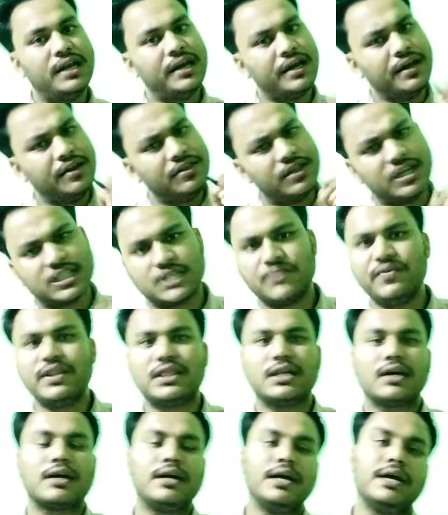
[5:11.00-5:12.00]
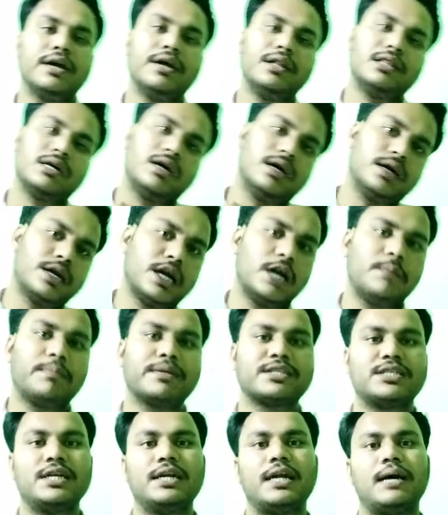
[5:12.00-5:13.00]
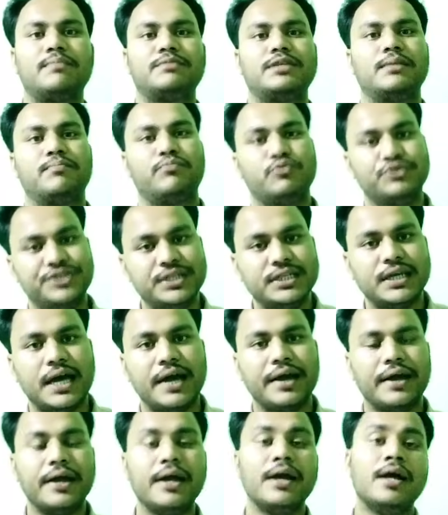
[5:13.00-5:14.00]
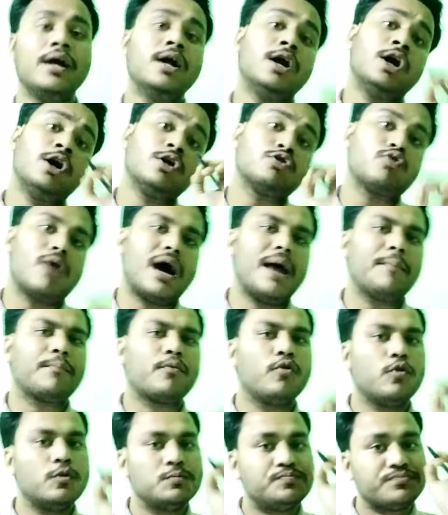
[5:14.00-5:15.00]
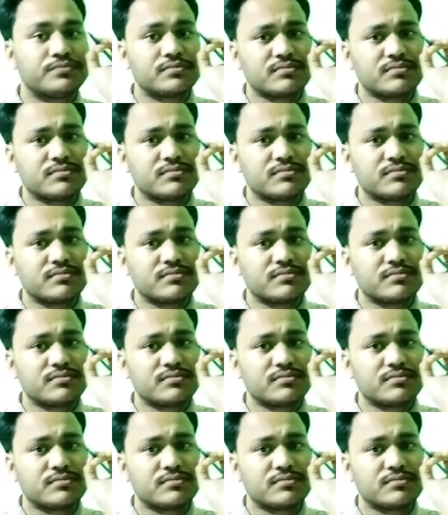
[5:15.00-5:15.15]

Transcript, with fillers: आपसे लेकिन दसवीं तक की गणित हंड्रेड परसेंट आपसे पूछी जाएगी तो आपको